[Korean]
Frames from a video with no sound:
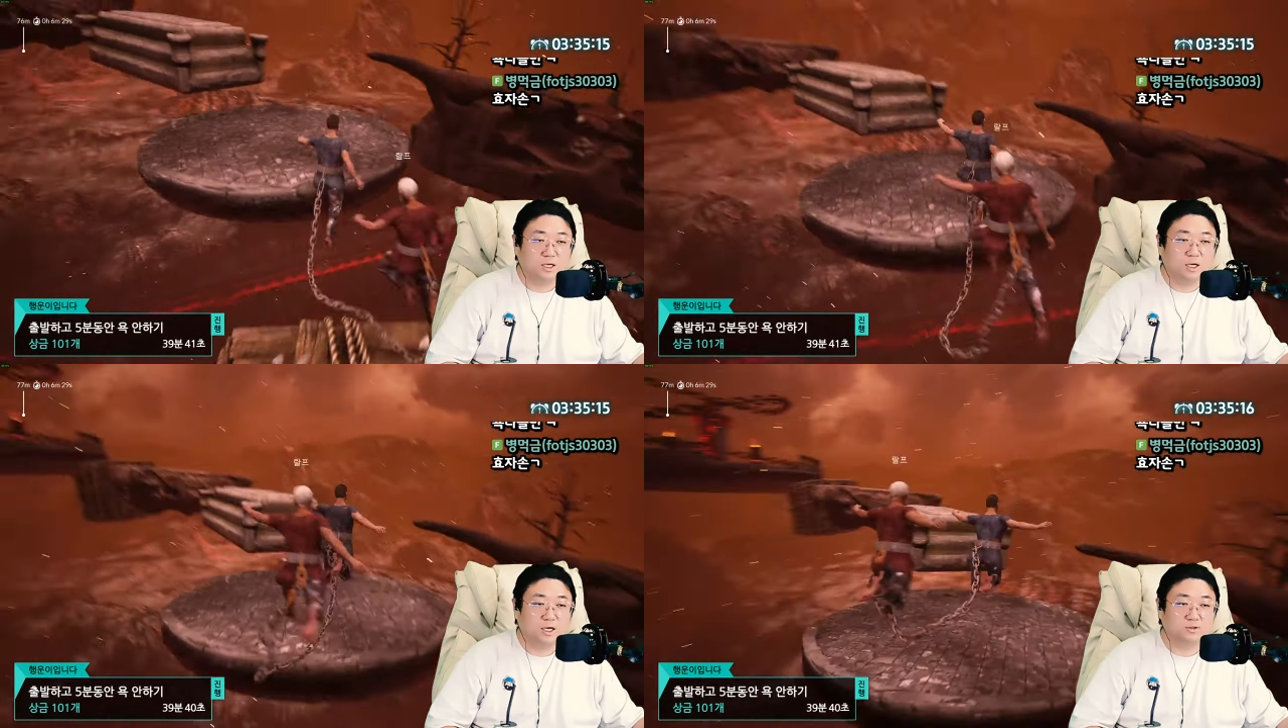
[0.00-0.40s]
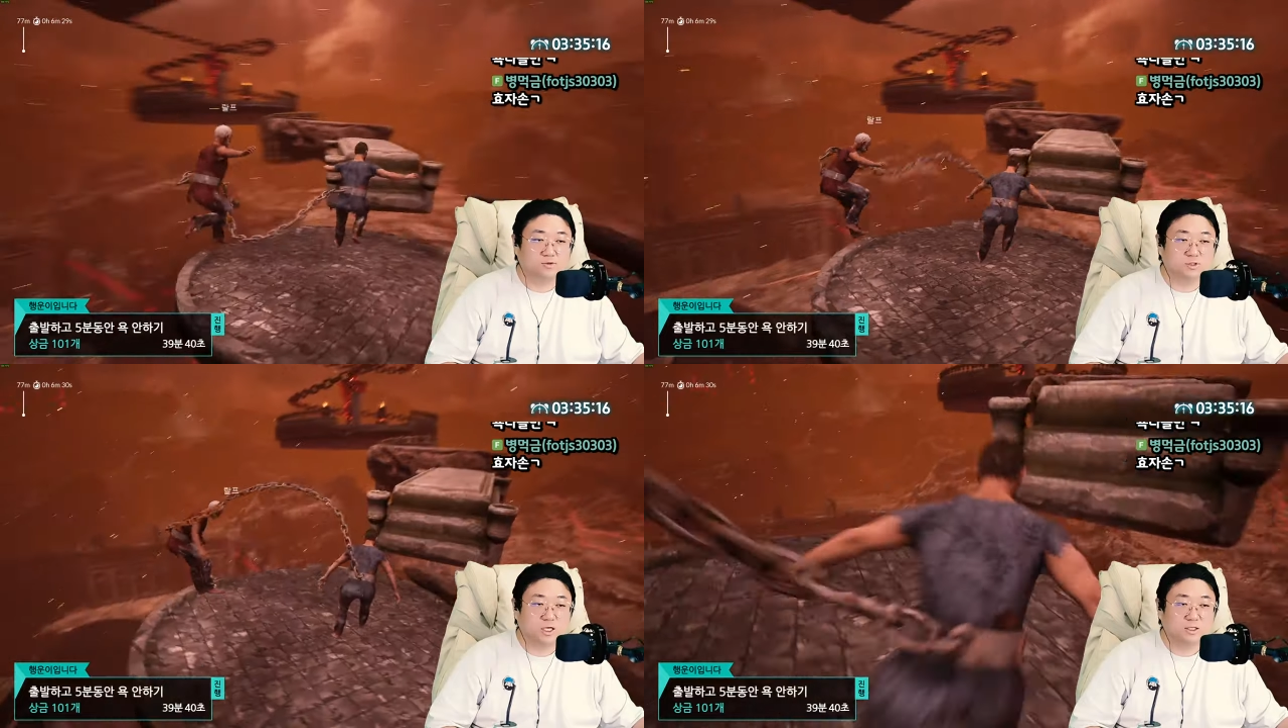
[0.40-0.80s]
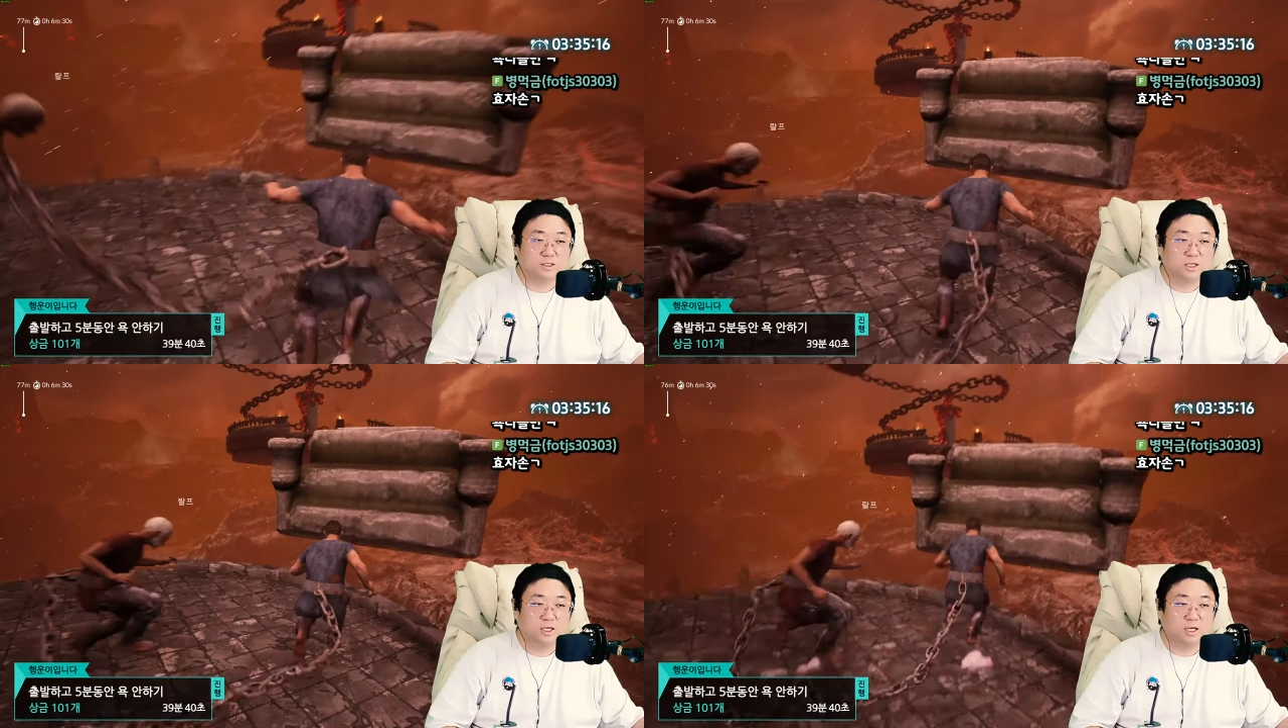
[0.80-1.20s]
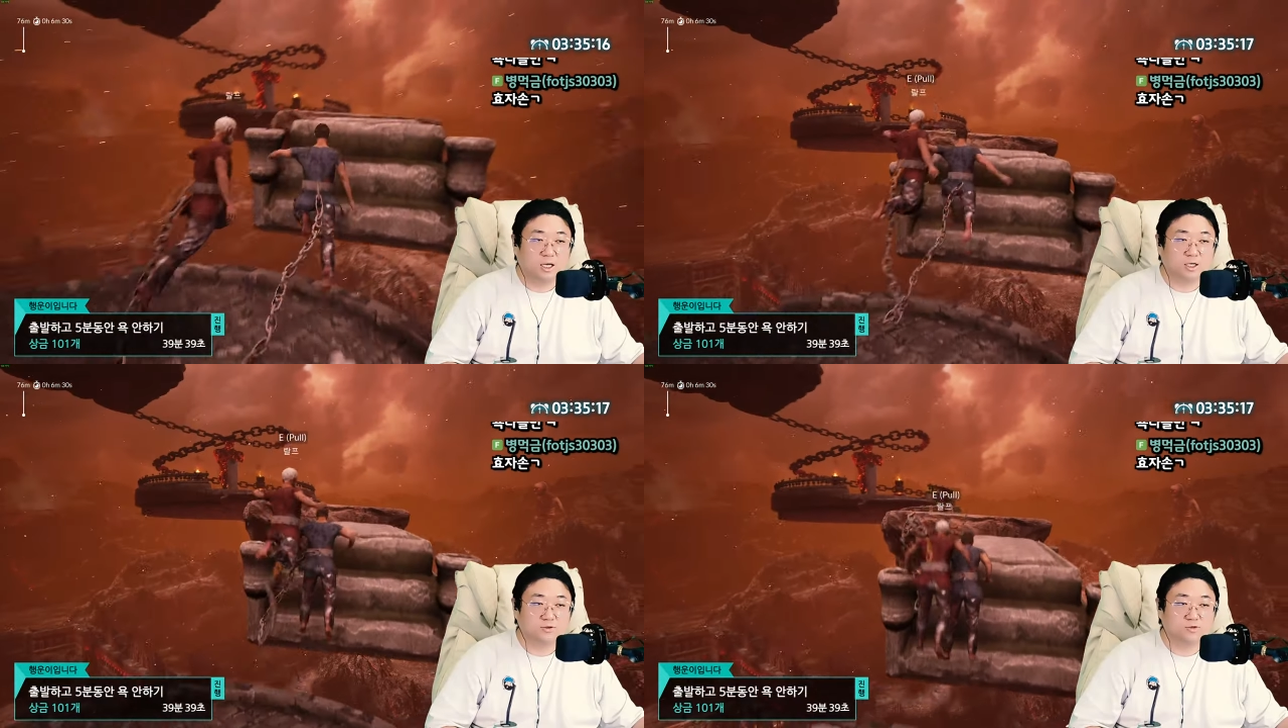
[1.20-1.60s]
하나 둘셋
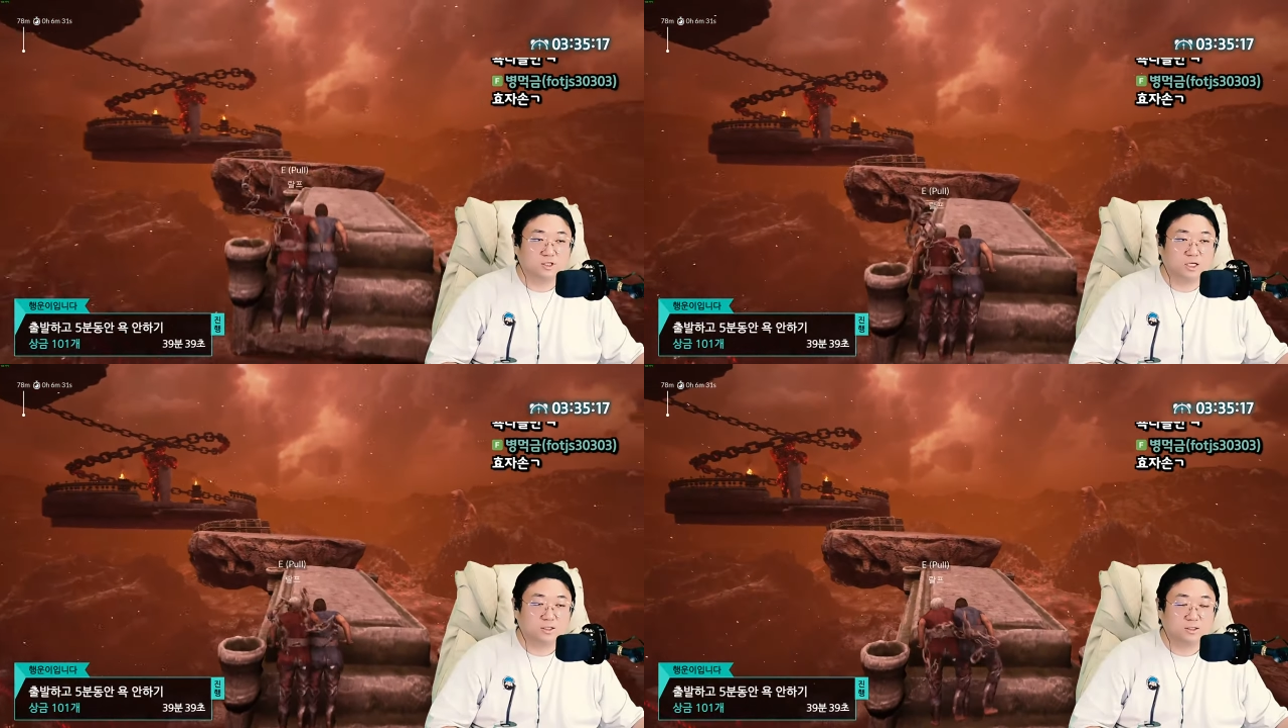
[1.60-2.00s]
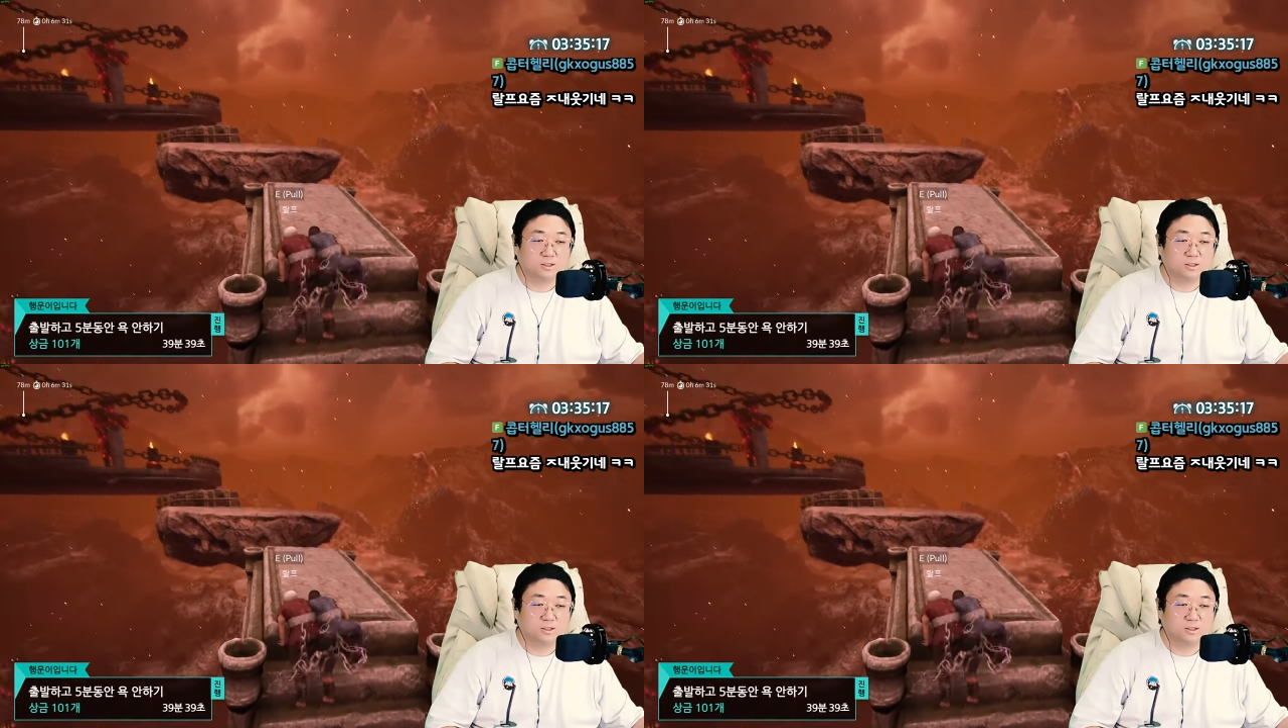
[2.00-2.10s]
하나 둘셋